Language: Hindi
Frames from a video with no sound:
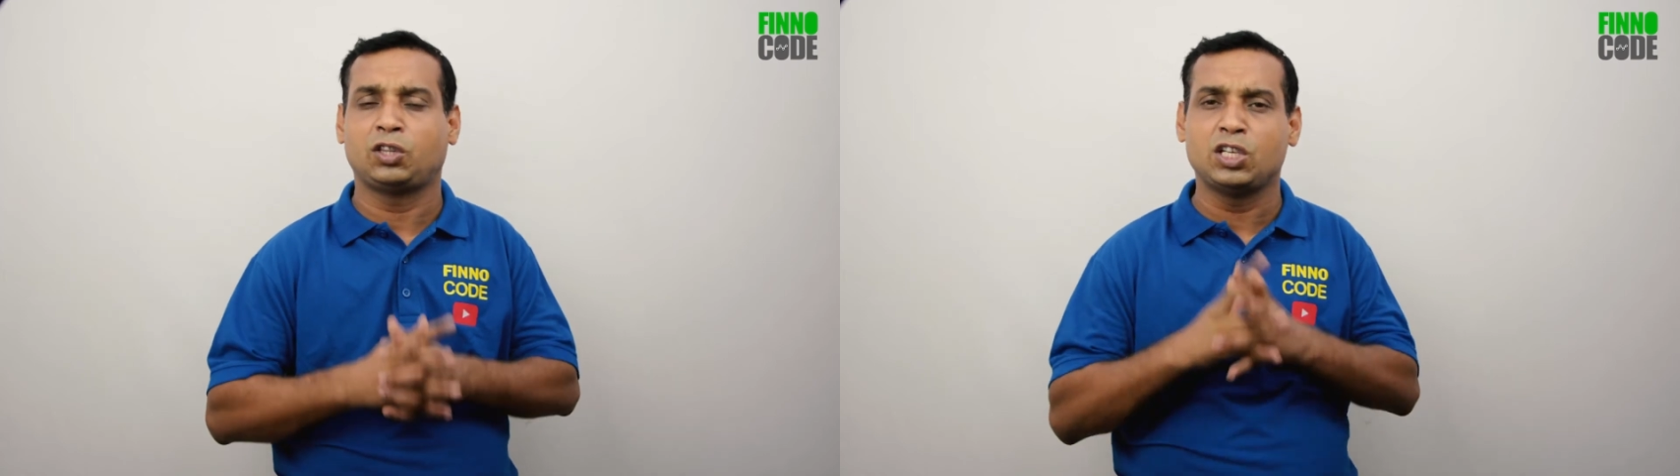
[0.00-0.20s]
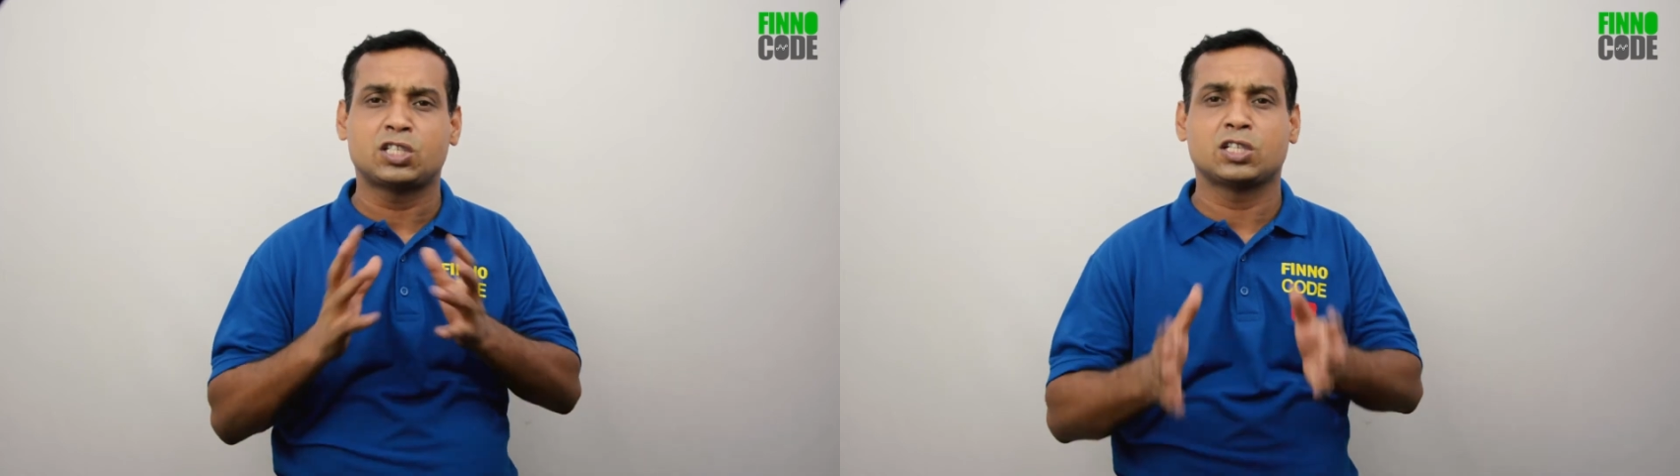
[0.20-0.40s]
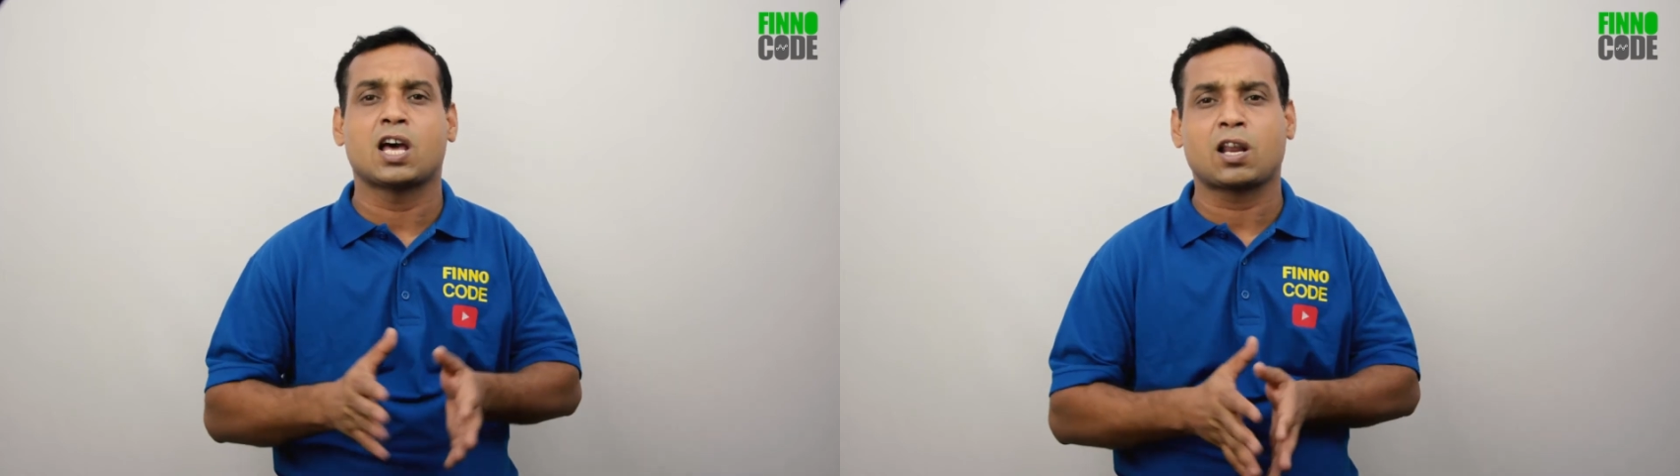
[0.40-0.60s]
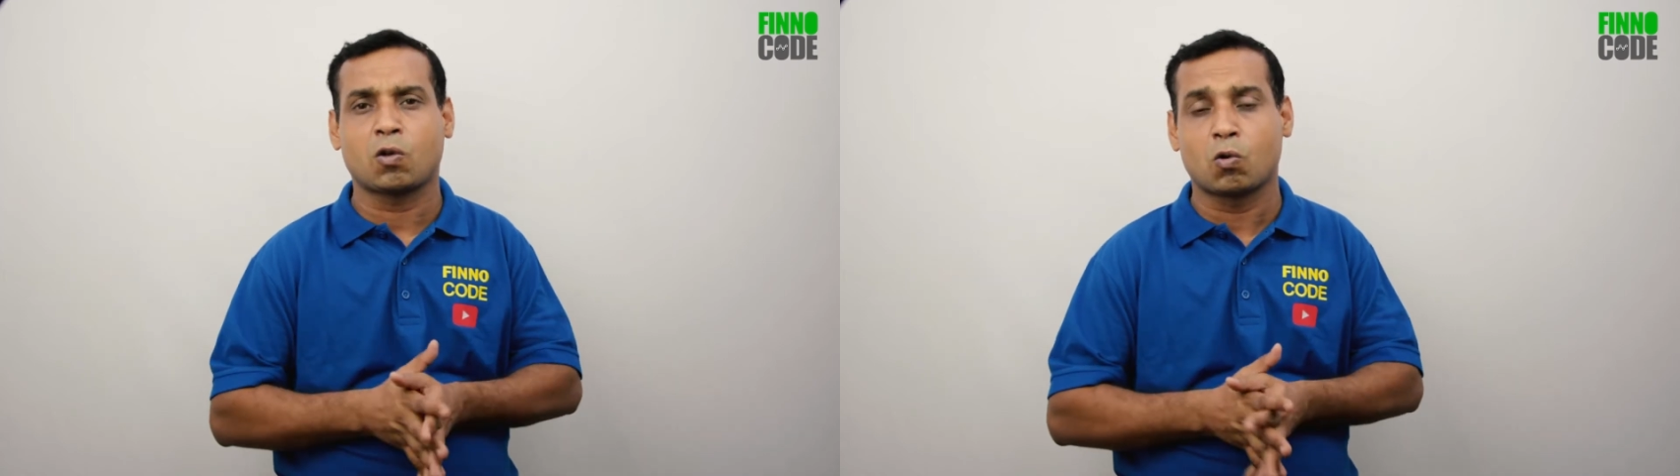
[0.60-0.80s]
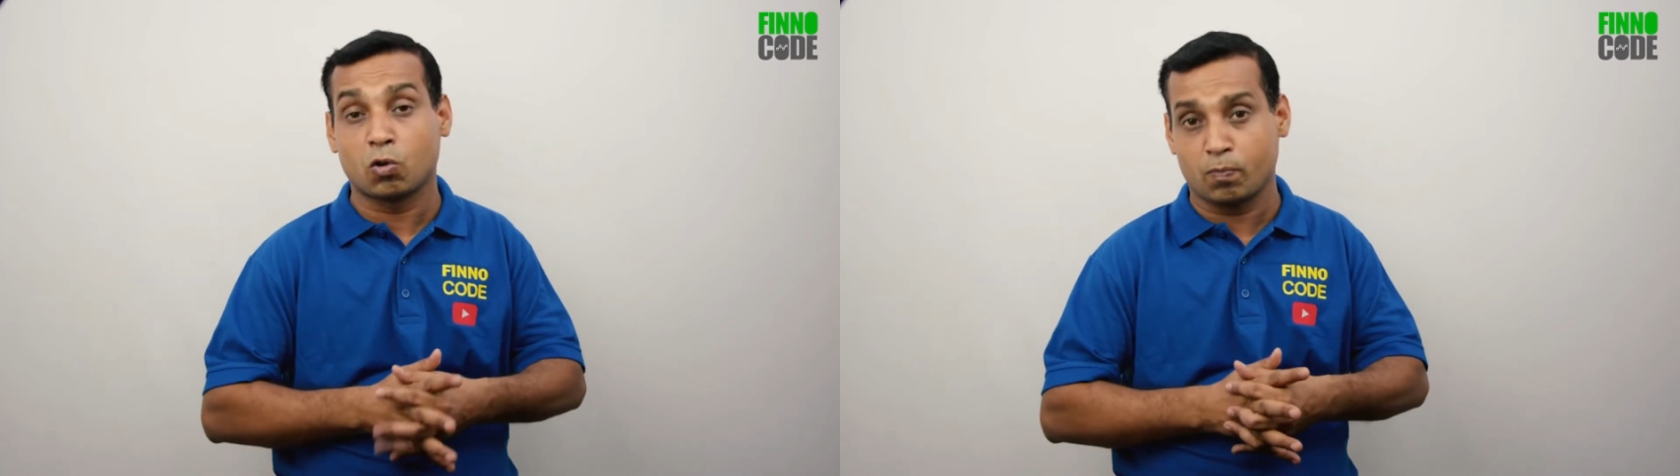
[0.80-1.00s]
तीस हजार
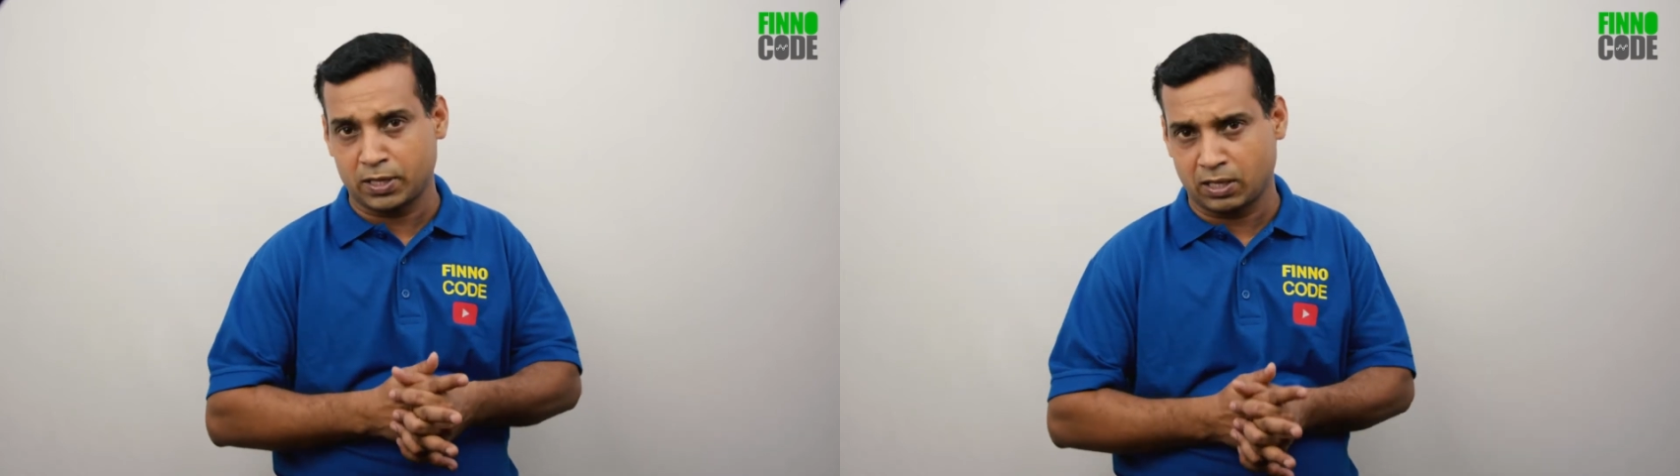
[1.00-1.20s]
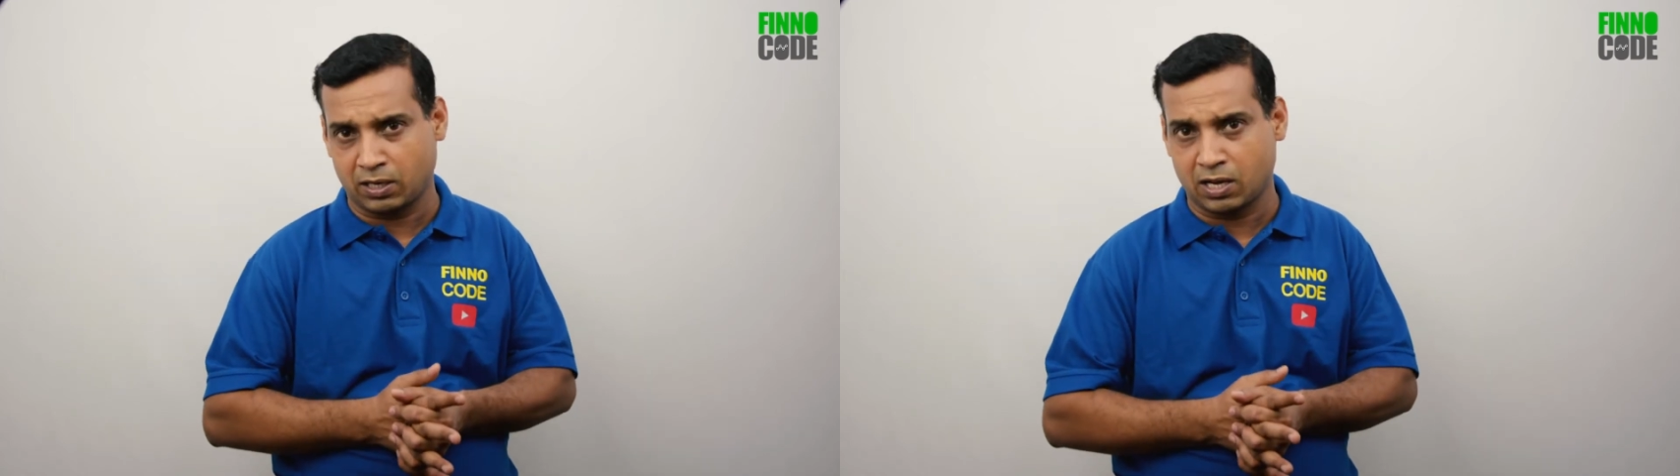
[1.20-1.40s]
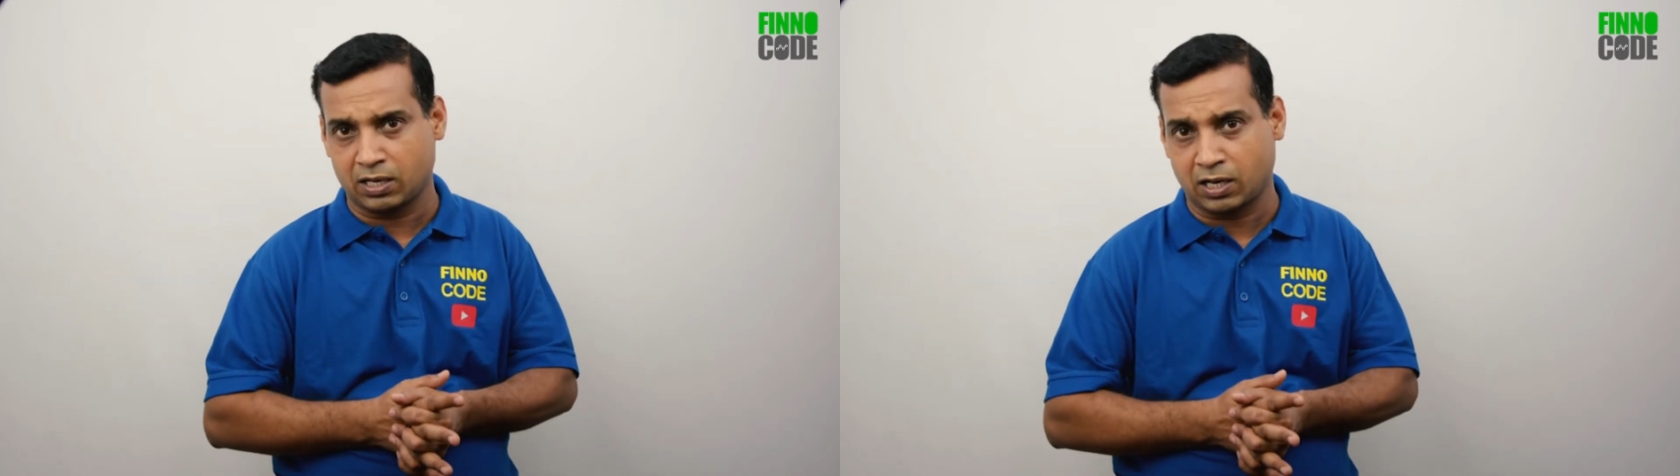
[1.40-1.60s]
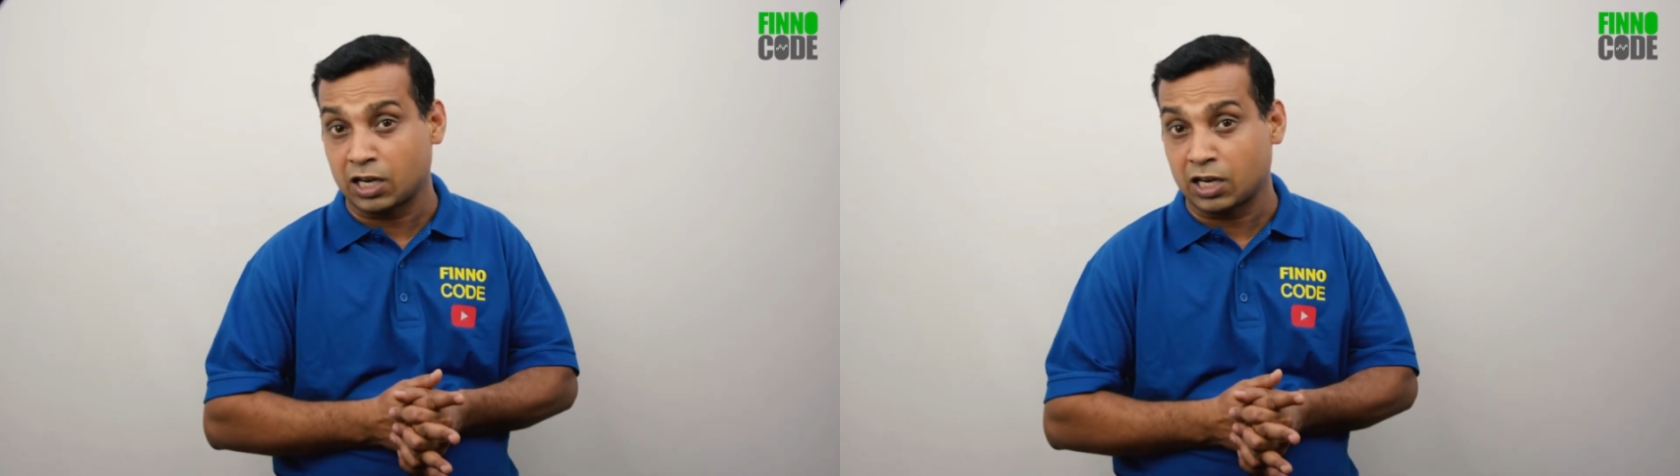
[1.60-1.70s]
करोड़ रुपए तक का